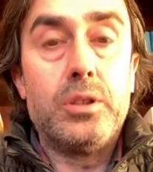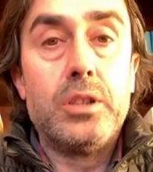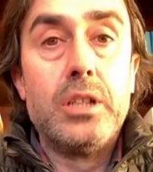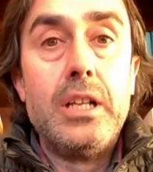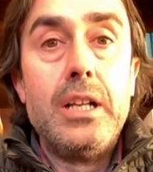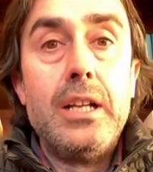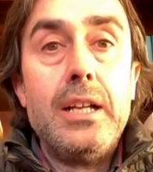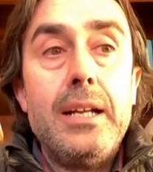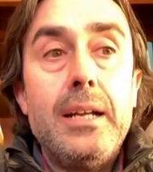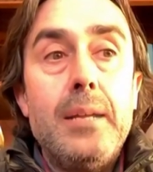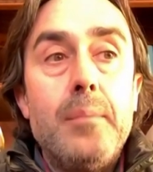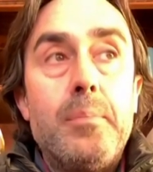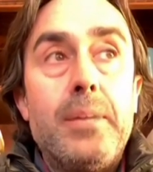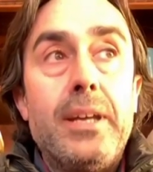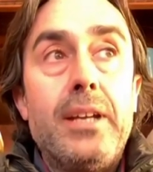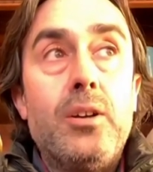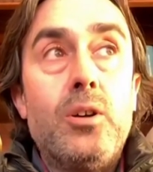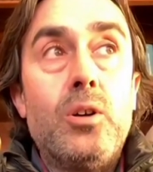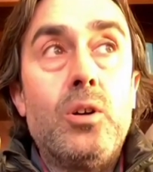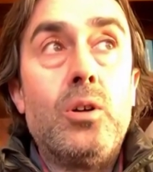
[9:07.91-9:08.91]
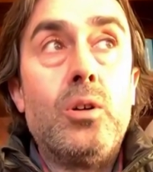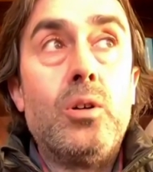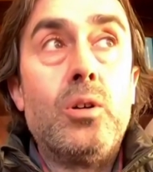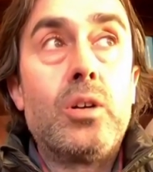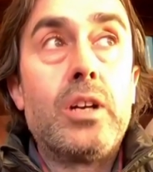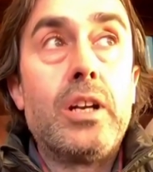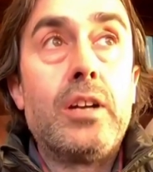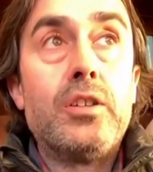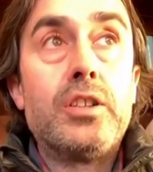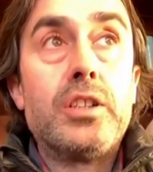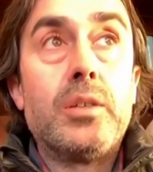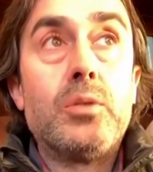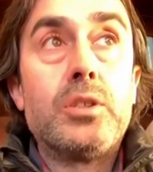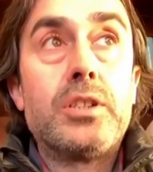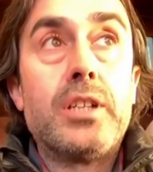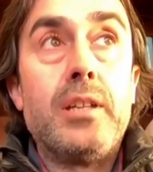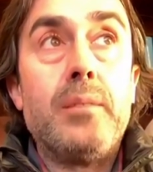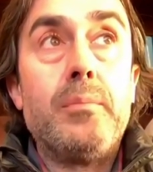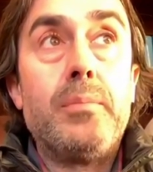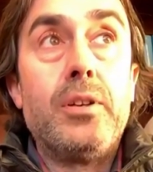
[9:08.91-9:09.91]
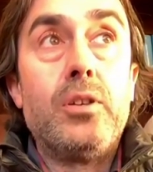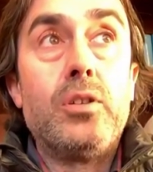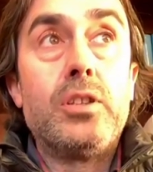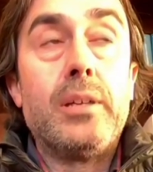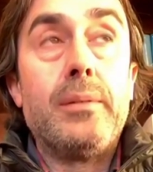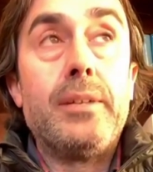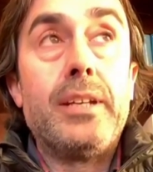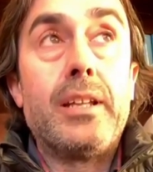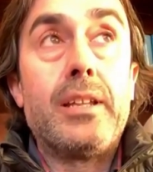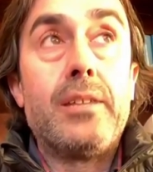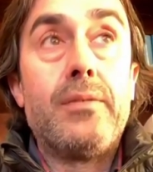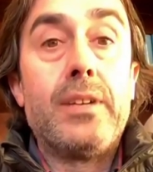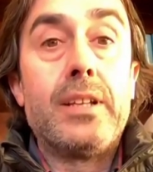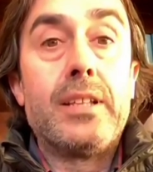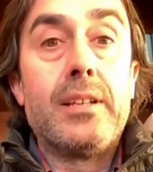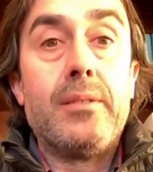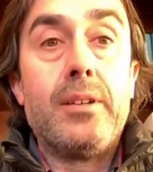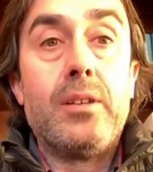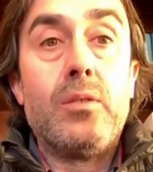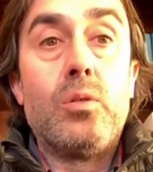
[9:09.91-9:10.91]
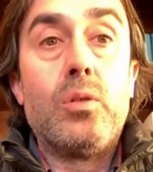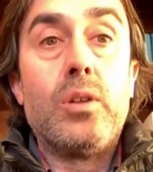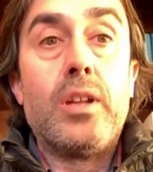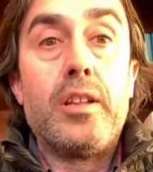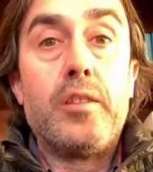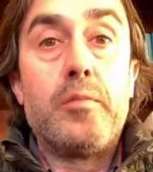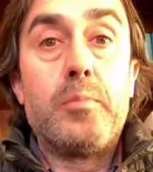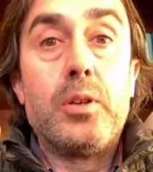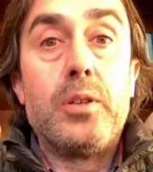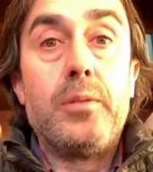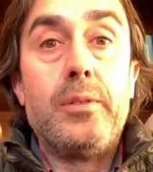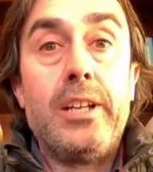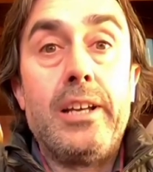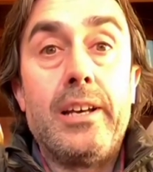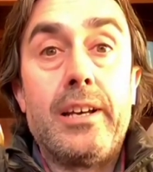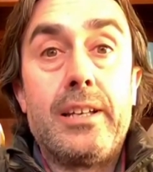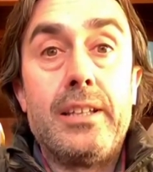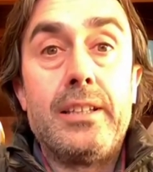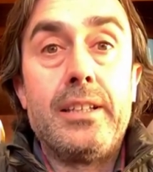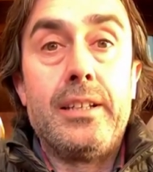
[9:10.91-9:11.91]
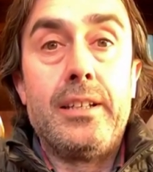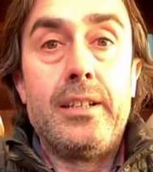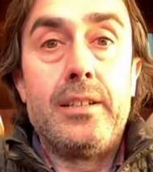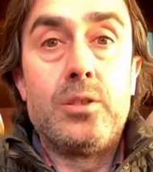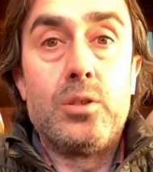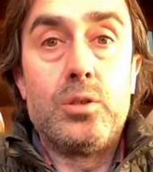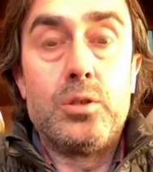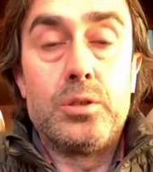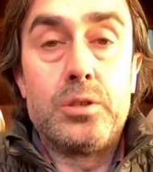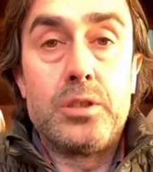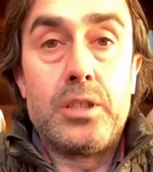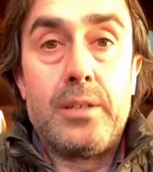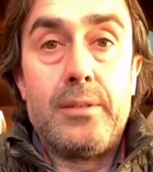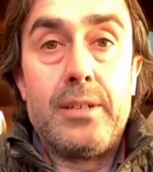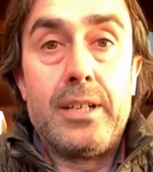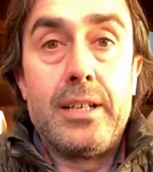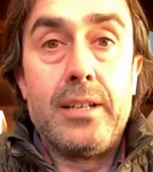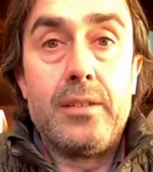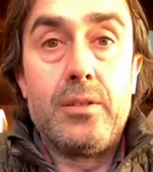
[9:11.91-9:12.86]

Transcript: Pero claro, esa bolsa de empleo también hace falta ver luego la disponibilidad que tienen esos trabajadores, ¿no?